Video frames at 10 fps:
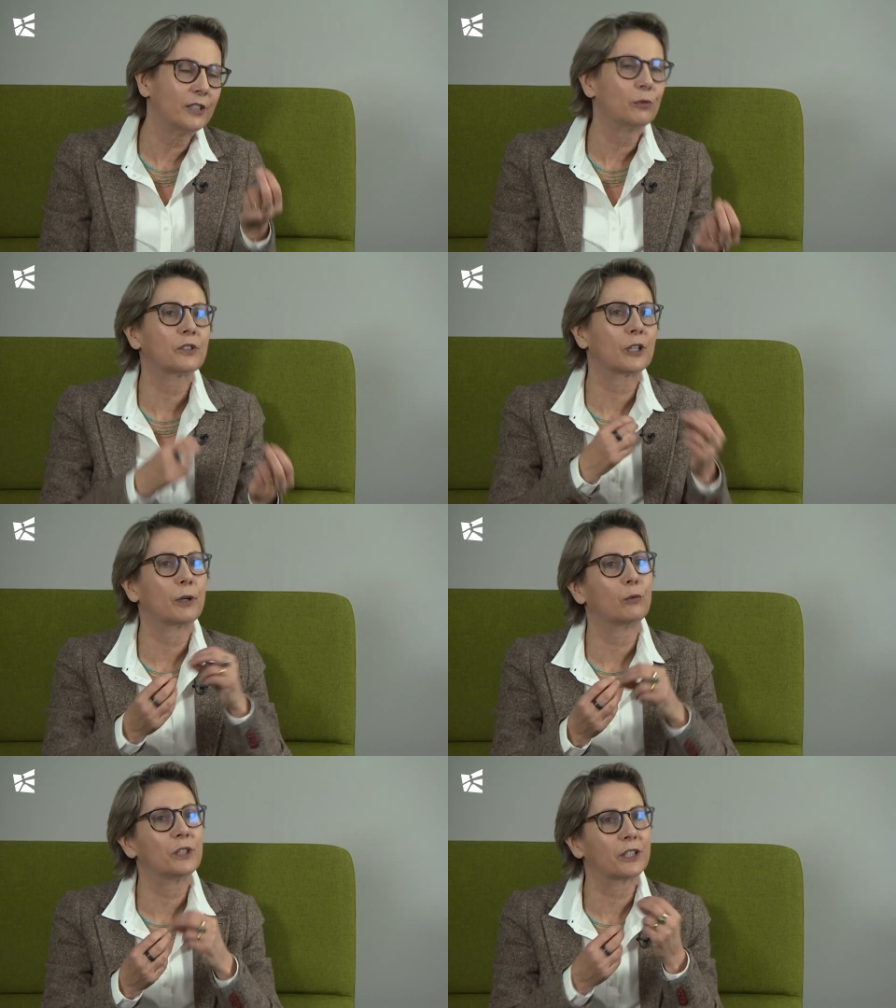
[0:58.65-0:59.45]
die uns
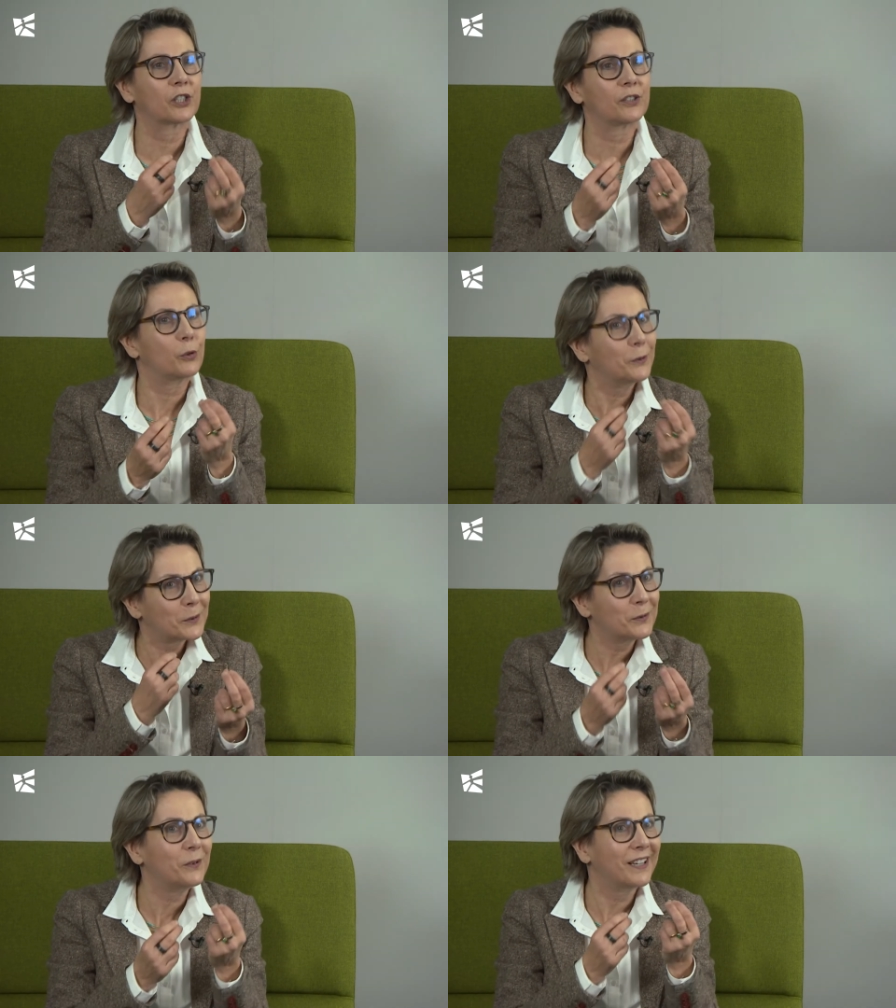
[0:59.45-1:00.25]
dabei
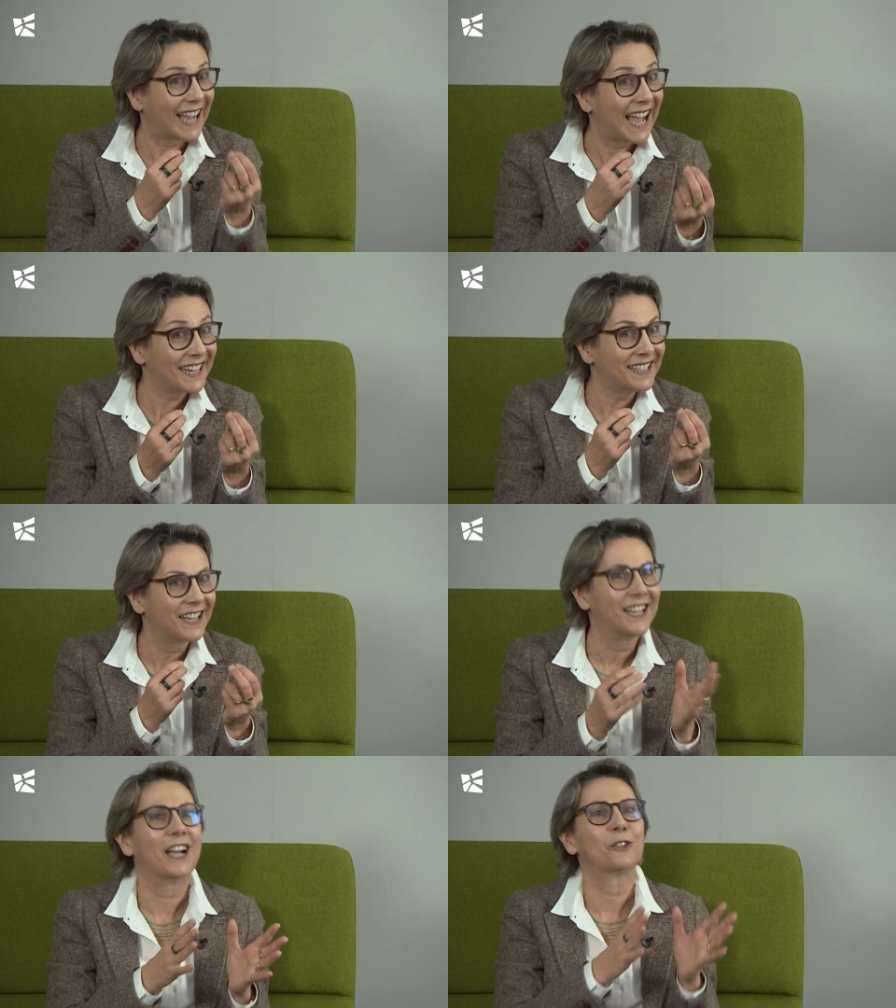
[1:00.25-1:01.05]
unterstützen kann,
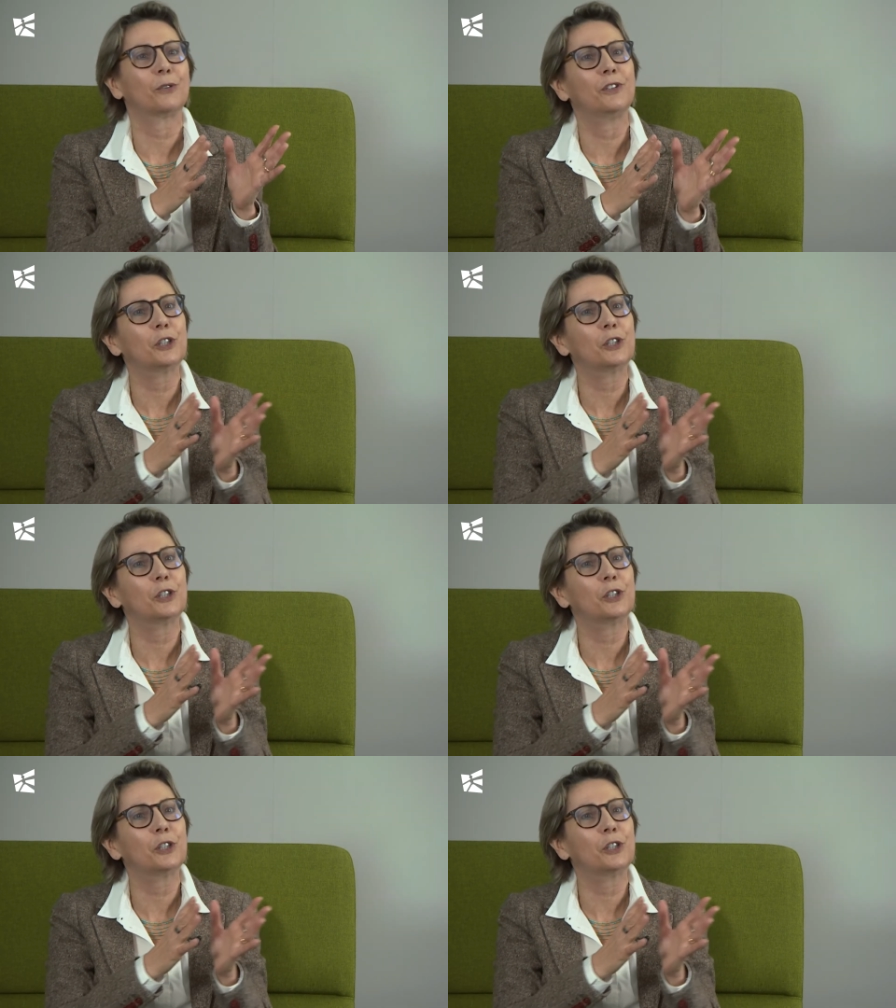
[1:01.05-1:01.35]
also in